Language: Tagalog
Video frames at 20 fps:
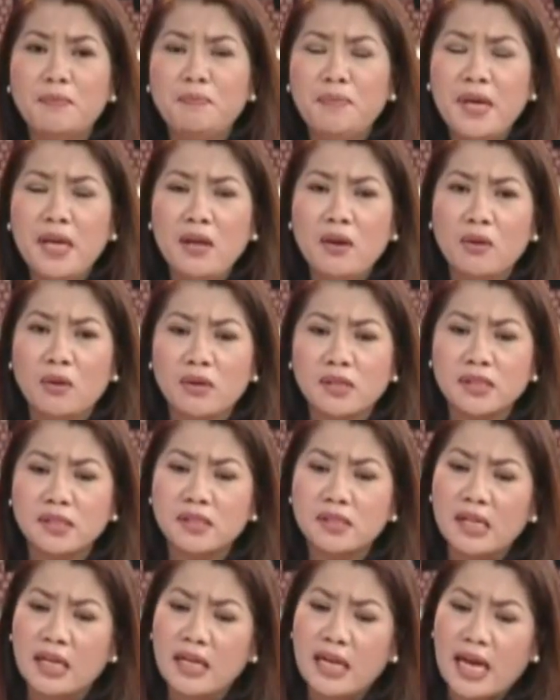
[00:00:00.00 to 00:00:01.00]

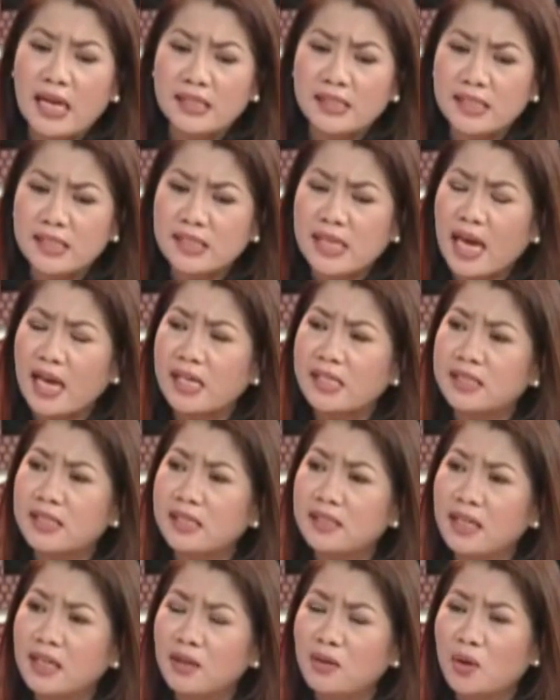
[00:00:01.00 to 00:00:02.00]
Filipinos na nasa
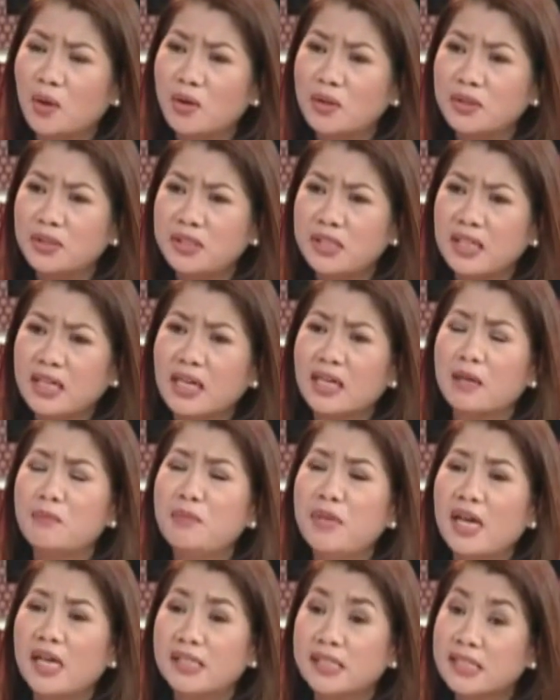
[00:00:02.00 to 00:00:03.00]
science and technology,
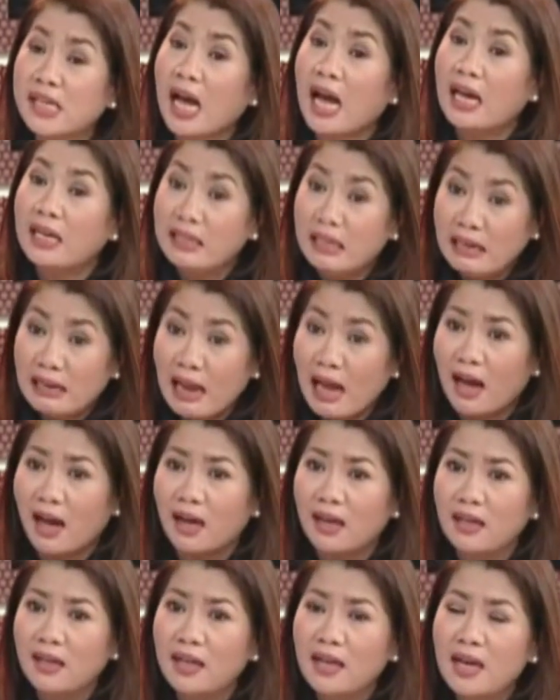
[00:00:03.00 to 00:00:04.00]
karamihan sa
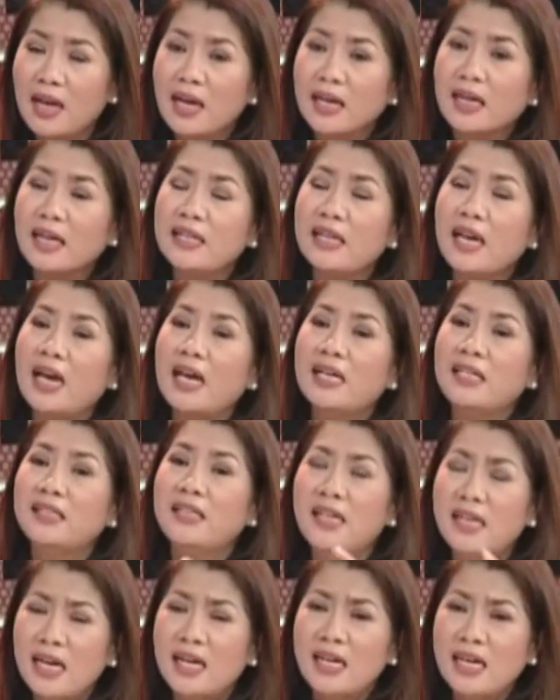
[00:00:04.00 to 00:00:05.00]
kanila kanya
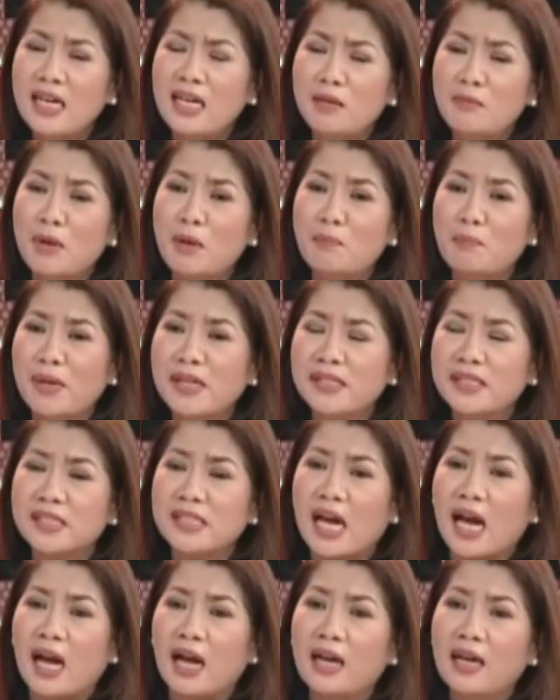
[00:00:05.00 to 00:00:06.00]
hindi nangingimang
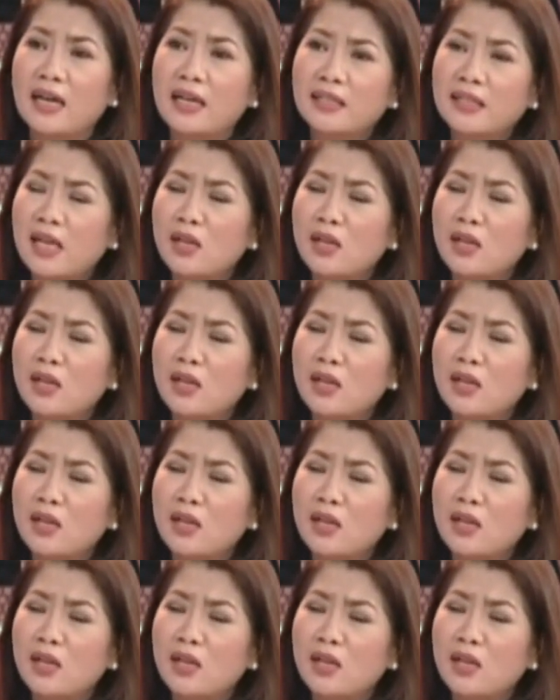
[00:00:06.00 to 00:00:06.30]
bansa